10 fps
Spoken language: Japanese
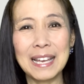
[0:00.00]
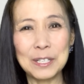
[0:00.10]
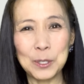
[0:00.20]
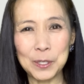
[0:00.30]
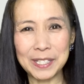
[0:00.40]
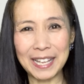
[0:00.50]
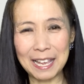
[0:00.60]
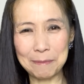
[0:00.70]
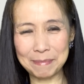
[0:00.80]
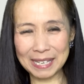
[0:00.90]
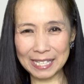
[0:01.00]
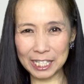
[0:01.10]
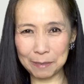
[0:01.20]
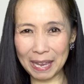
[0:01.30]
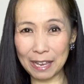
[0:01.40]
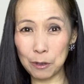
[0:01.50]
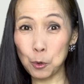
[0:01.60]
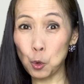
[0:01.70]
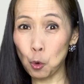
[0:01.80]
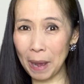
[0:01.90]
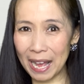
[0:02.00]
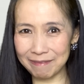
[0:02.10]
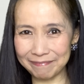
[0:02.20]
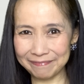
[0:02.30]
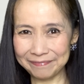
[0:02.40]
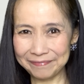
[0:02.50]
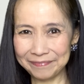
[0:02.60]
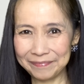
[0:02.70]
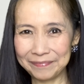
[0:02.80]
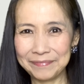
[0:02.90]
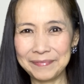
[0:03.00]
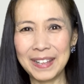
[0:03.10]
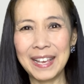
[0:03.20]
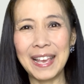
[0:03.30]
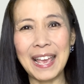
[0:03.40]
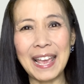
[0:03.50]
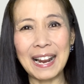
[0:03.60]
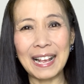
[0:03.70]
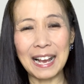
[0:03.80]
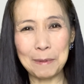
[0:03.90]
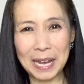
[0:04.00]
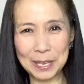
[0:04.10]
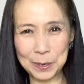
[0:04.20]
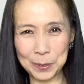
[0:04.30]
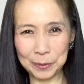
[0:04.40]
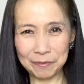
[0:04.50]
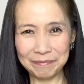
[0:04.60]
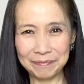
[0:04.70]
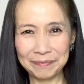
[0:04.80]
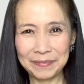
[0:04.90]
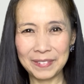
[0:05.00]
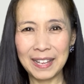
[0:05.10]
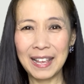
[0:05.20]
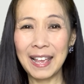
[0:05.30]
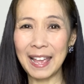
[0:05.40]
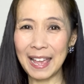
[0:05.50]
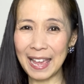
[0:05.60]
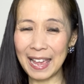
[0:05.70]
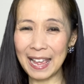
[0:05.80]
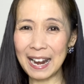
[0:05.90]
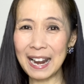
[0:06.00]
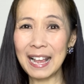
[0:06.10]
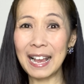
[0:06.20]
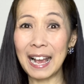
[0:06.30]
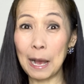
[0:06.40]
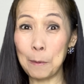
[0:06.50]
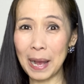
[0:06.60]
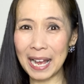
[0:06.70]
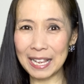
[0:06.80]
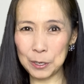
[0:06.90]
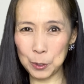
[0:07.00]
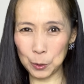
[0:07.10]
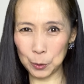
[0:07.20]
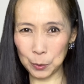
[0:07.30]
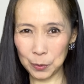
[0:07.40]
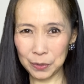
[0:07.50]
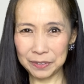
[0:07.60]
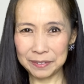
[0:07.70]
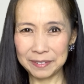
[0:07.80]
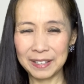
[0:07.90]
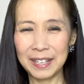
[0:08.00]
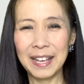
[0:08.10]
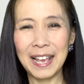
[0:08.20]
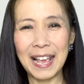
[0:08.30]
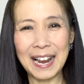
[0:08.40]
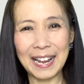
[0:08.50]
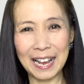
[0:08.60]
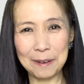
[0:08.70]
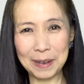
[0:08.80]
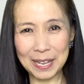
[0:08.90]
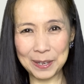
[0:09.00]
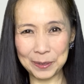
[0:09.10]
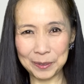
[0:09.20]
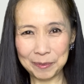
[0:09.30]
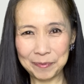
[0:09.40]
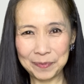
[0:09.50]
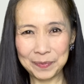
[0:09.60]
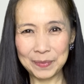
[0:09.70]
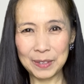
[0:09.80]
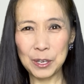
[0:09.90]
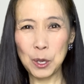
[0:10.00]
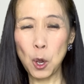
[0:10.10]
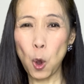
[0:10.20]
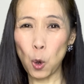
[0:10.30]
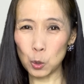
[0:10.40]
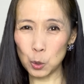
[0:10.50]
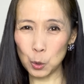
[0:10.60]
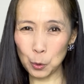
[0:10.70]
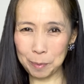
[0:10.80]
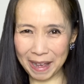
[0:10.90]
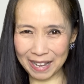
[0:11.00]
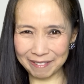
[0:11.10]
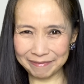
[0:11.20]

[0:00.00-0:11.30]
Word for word: そしてみっつめ、馬。El caballo, el caballo, el caballo, オス馬。